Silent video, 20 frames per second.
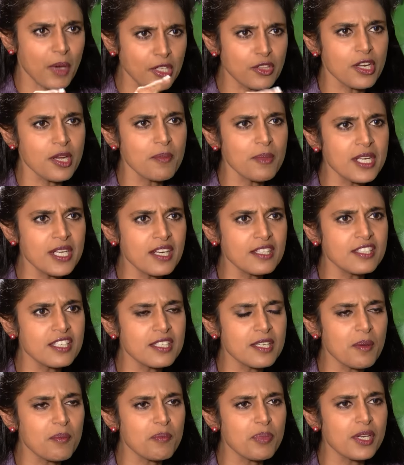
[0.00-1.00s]
மதுரை மீனாட்சி
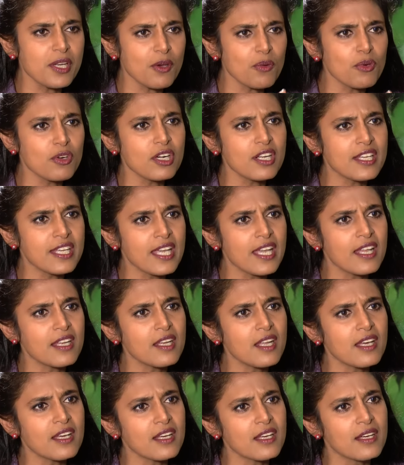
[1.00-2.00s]
டெம்பிளில் உங்களுக்கு
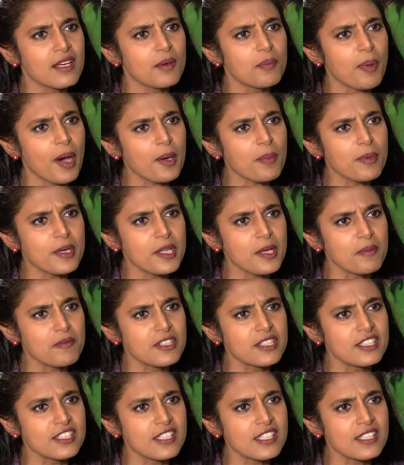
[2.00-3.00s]
என்ன பார்ப்பனியம்
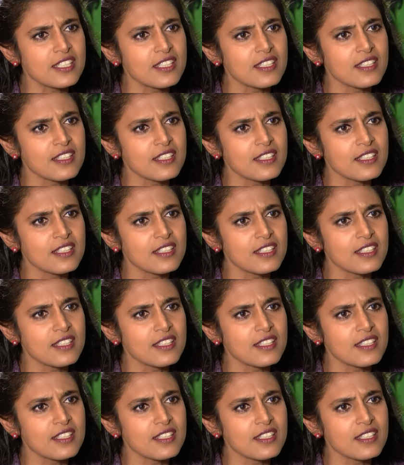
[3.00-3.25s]
வந்துச்சு